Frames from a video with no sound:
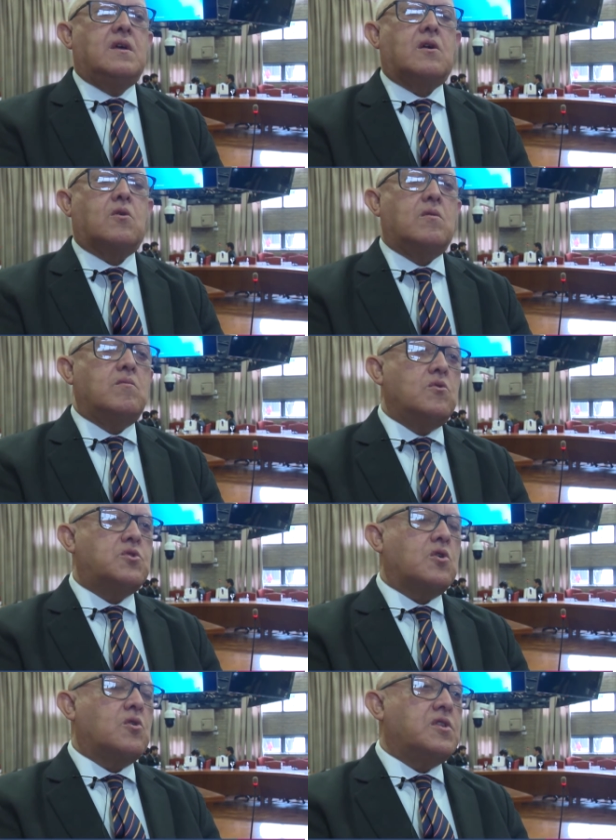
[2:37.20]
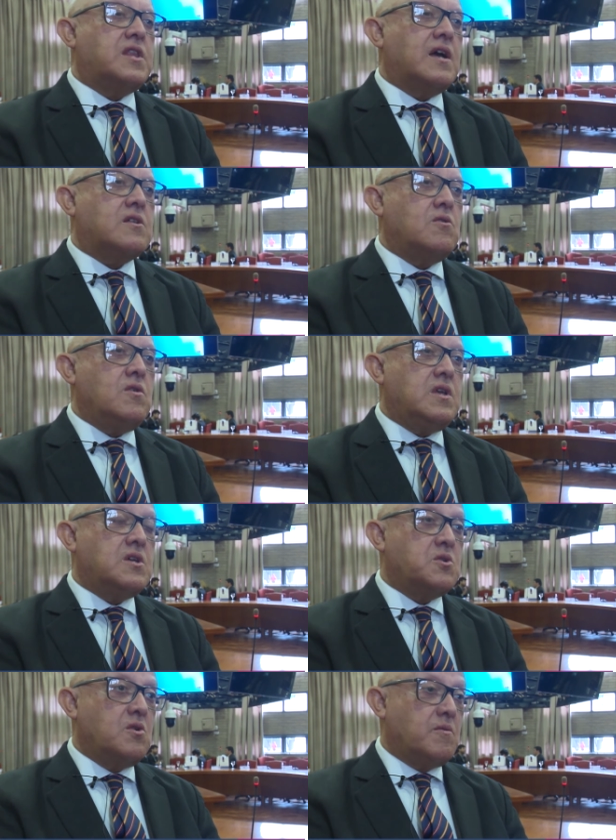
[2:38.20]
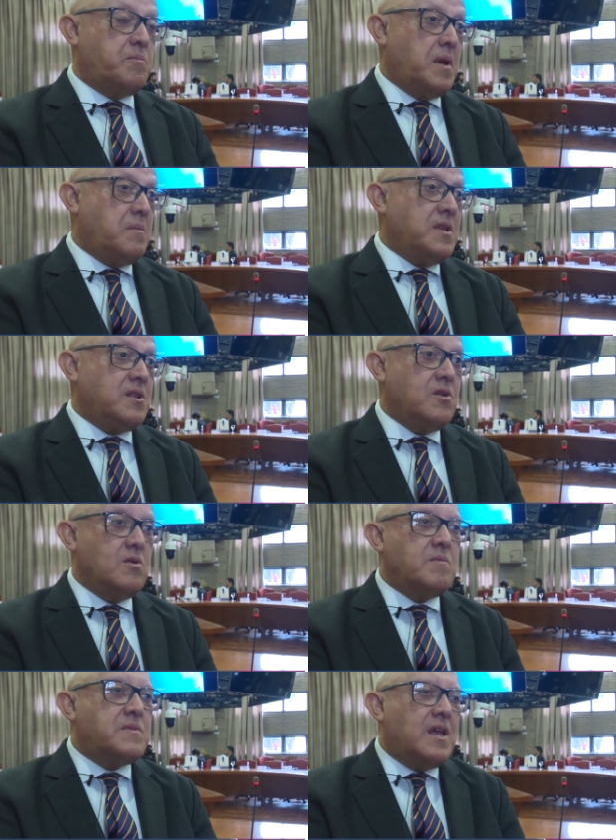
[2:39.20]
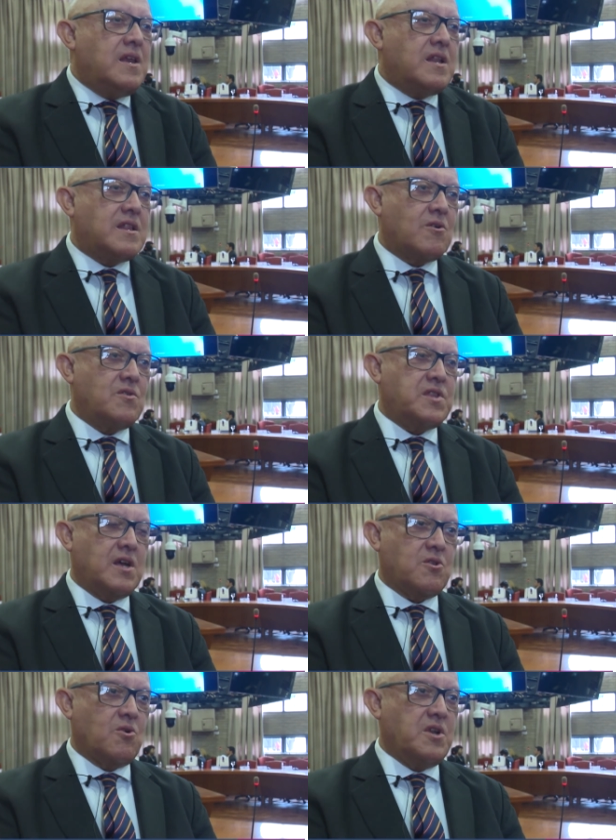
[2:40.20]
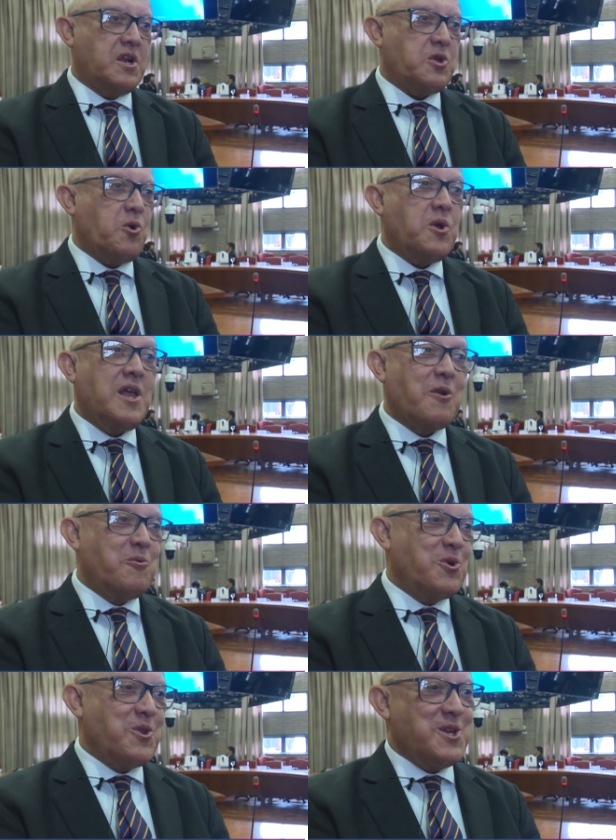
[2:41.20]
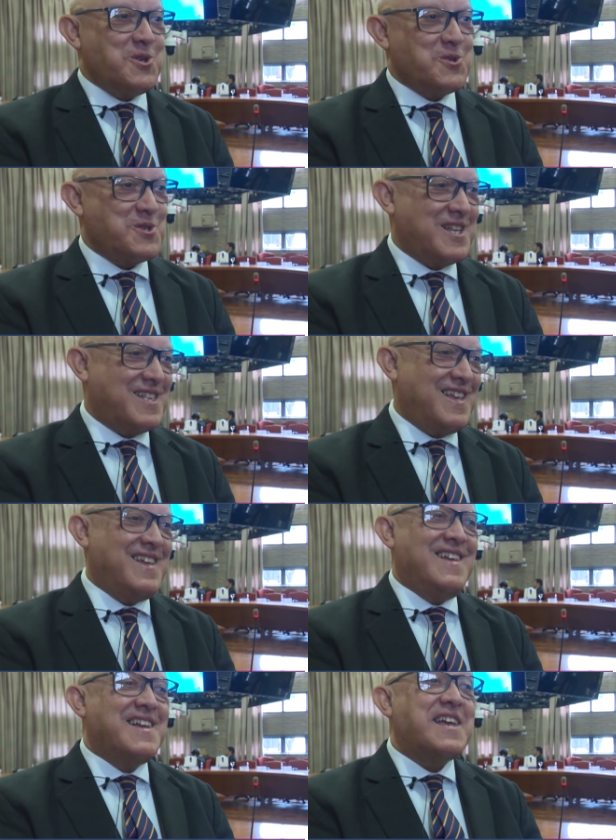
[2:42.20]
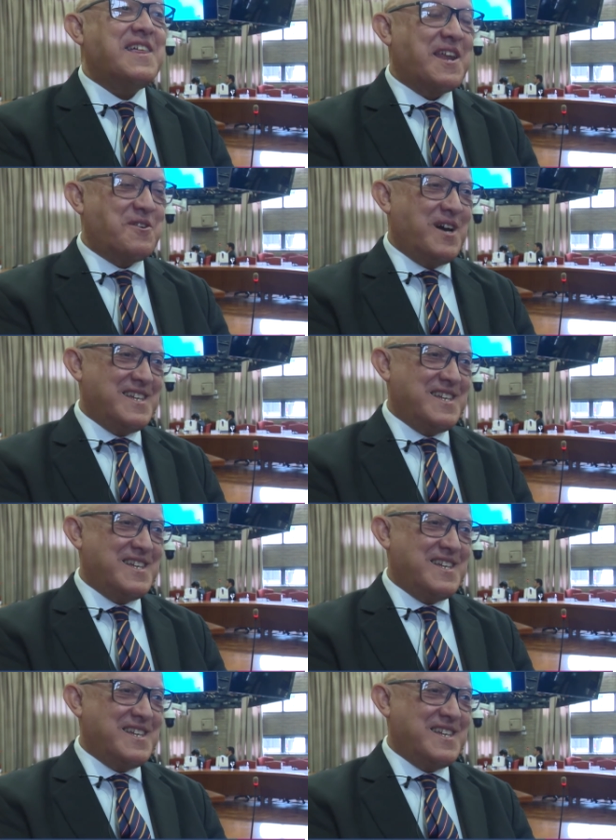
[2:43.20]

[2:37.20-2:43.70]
con mucho contacto y eso nos permitió tener este contacto con La Rioja y algunos de ellos este, quedarnos